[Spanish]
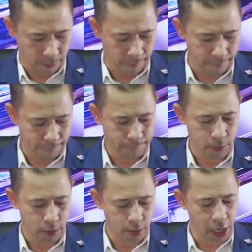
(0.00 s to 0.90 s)

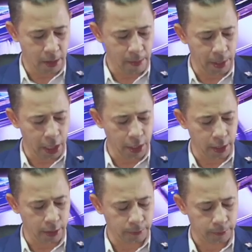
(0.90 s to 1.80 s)
Buenas. Dígame, mi
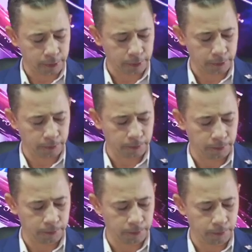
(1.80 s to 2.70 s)
líder.
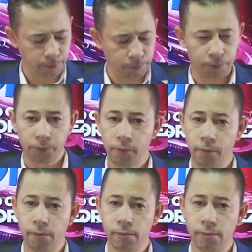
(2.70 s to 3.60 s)
Sí, mi
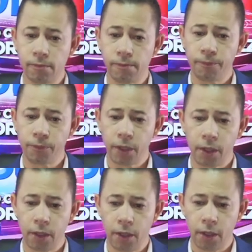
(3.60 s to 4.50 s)
líder, ¿cómo está usted?
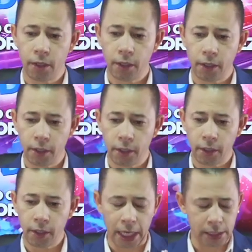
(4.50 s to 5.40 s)
Bendiciones para usted.
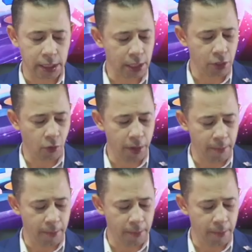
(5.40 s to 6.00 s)
Gracias a Dios, bien, mi